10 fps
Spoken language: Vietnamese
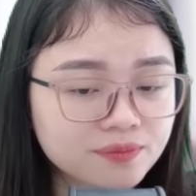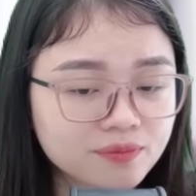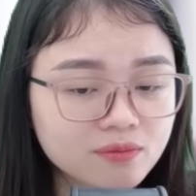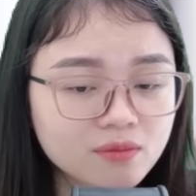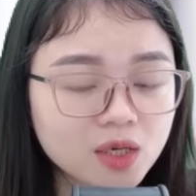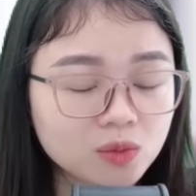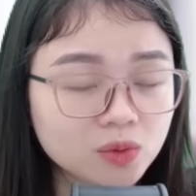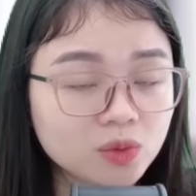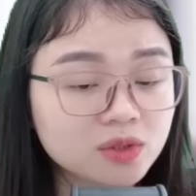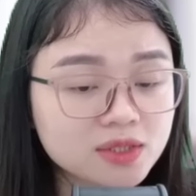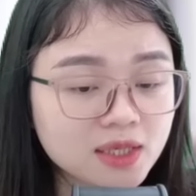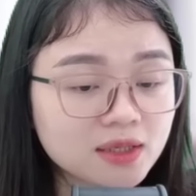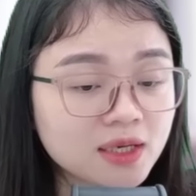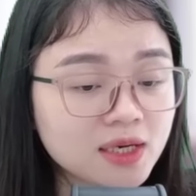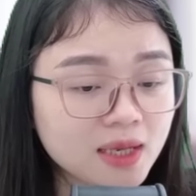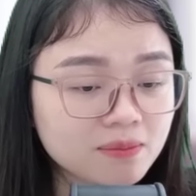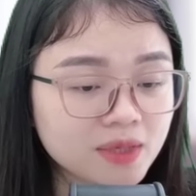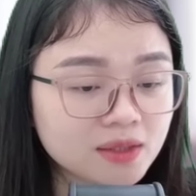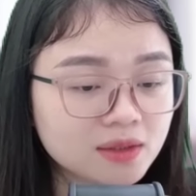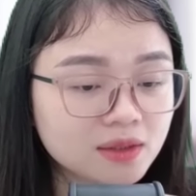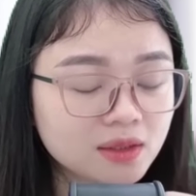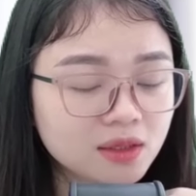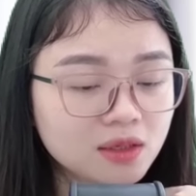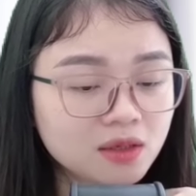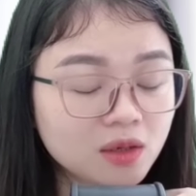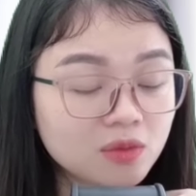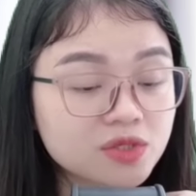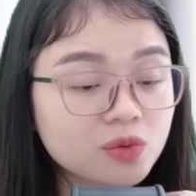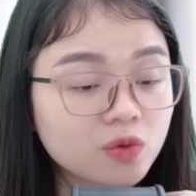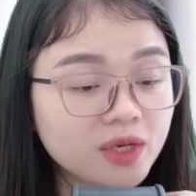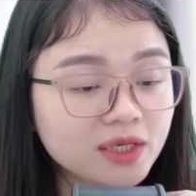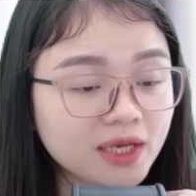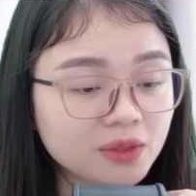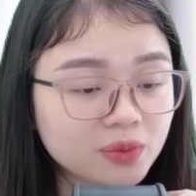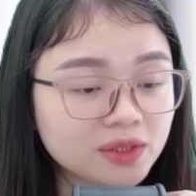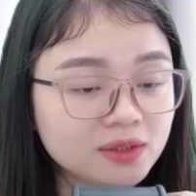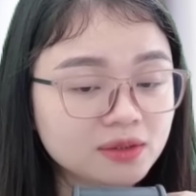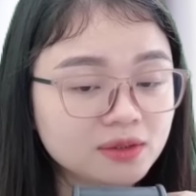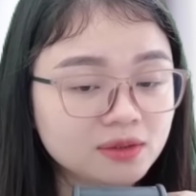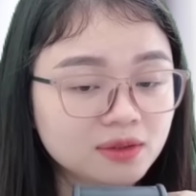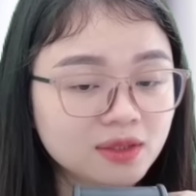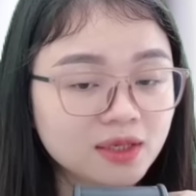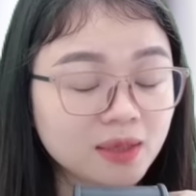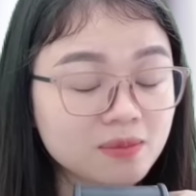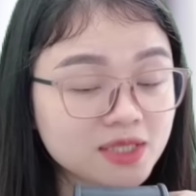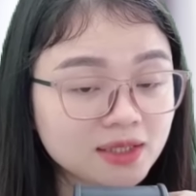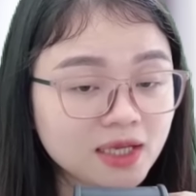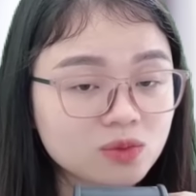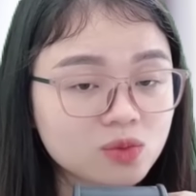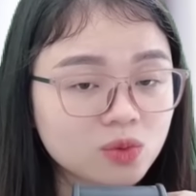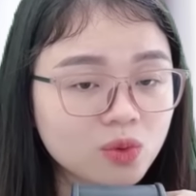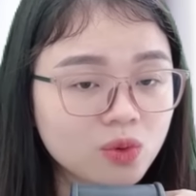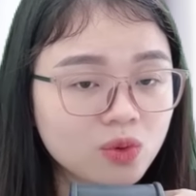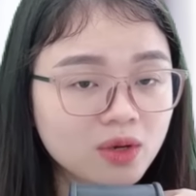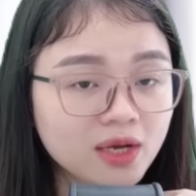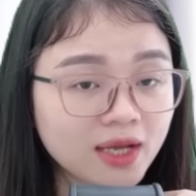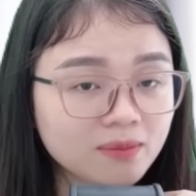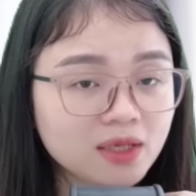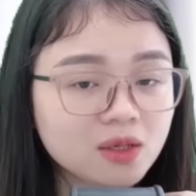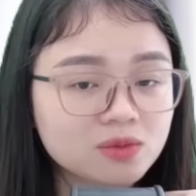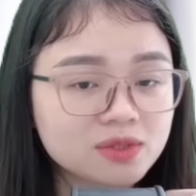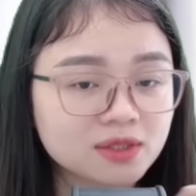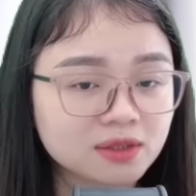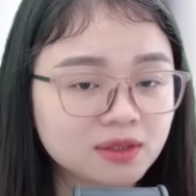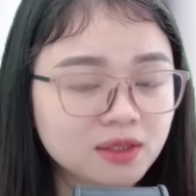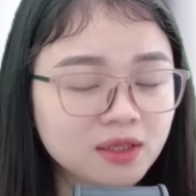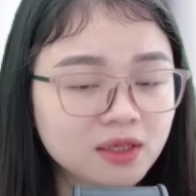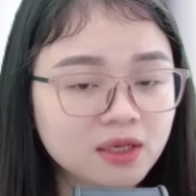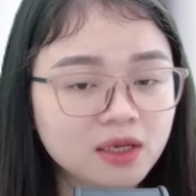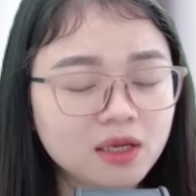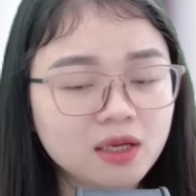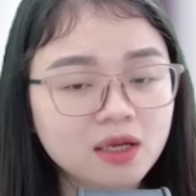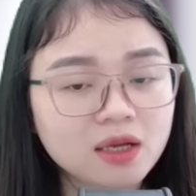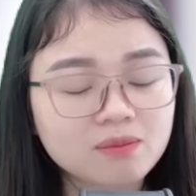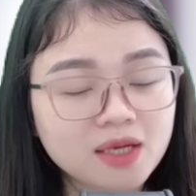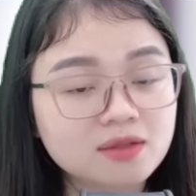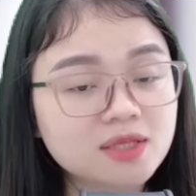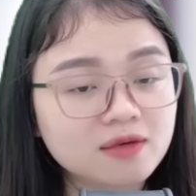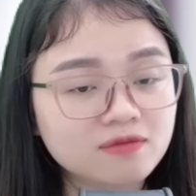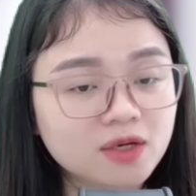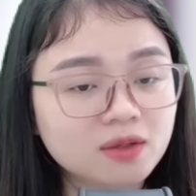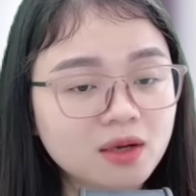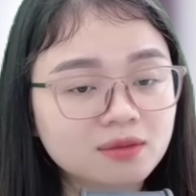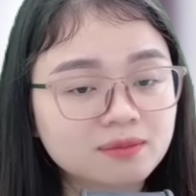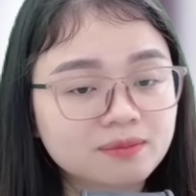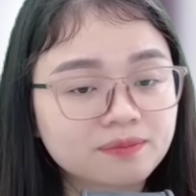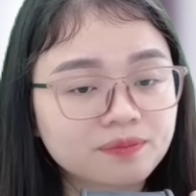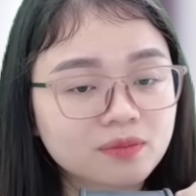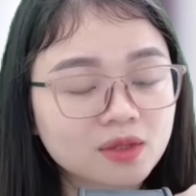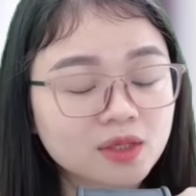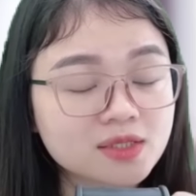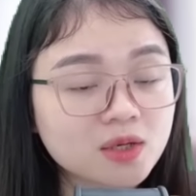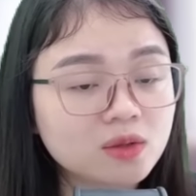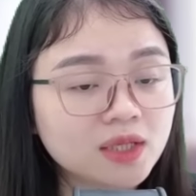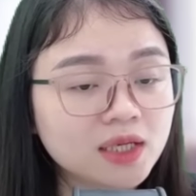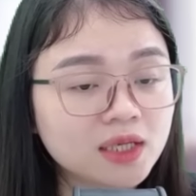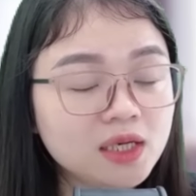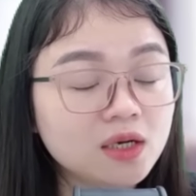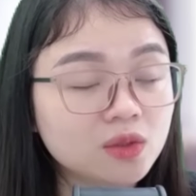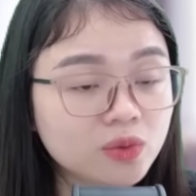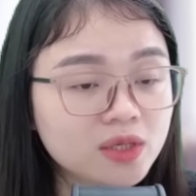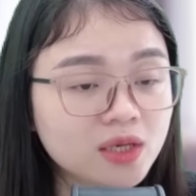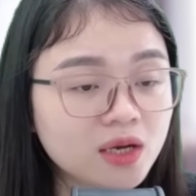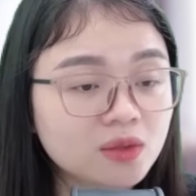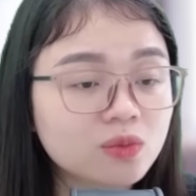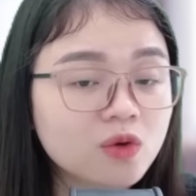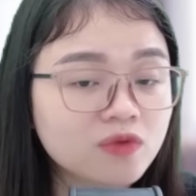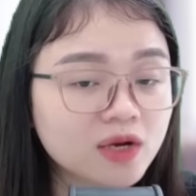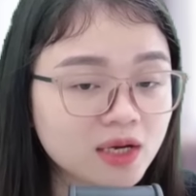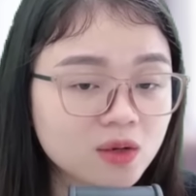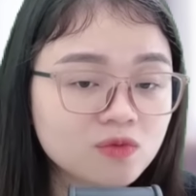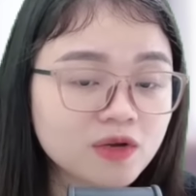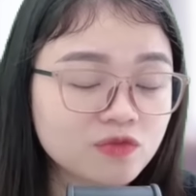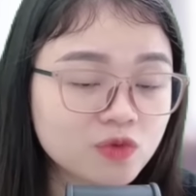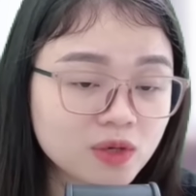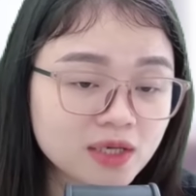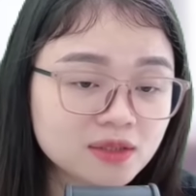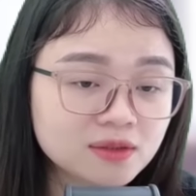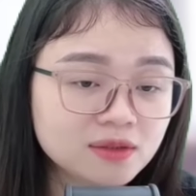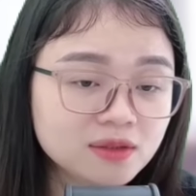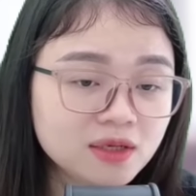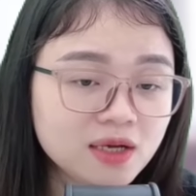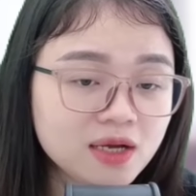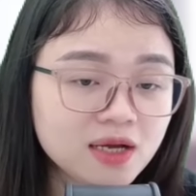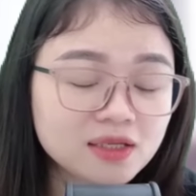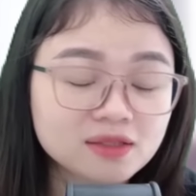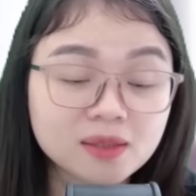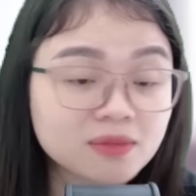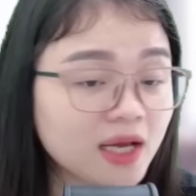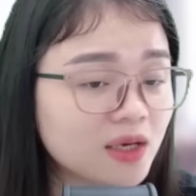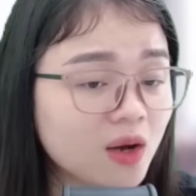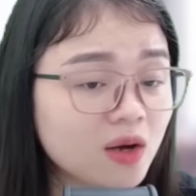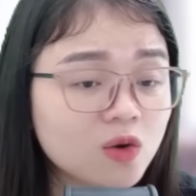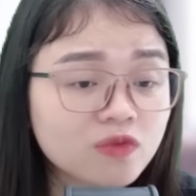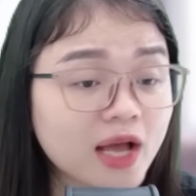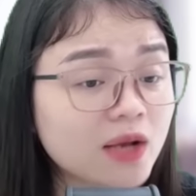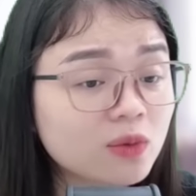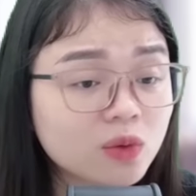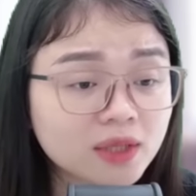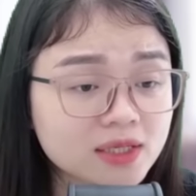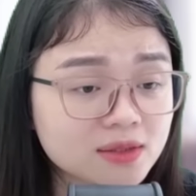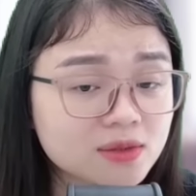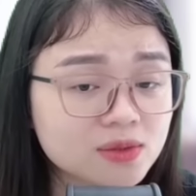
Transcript: Ông Thôn tức giận đến làm mệt Hồng Sơn ngồi bên cạnh Quỳnh Thư Nắm chặt tay của cô Ánh mắt không rời Ba đừng giận vợ con Thật ra con thấy lời cô ấy nói cũng không phải là không phải vô căn cứ Tấm thẻ đó không phải ai cũng có thể sử dụng